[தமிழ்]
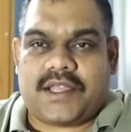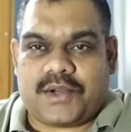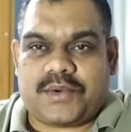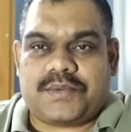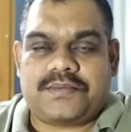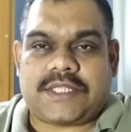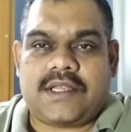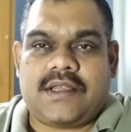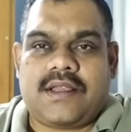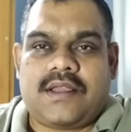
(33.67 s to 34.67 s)
இருக்கும்
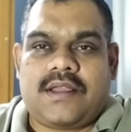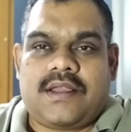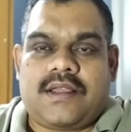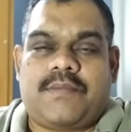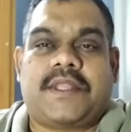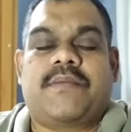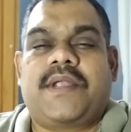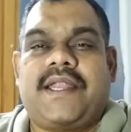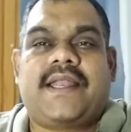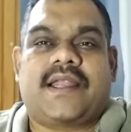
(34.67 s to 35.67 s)
இப்போ இந்த
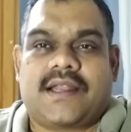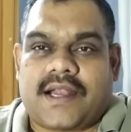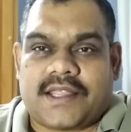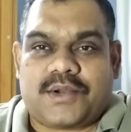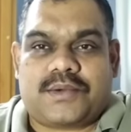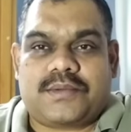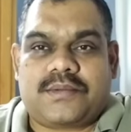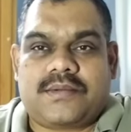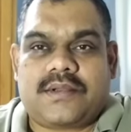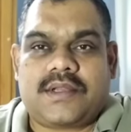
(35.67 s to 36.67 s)
மீட்டிங்கில் என்ன நடந்திருக்கும்
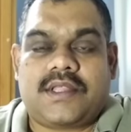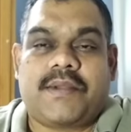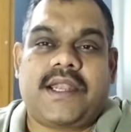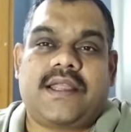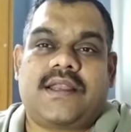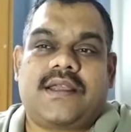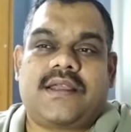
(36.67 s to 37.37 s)
இந்த மீட்டிங்கில்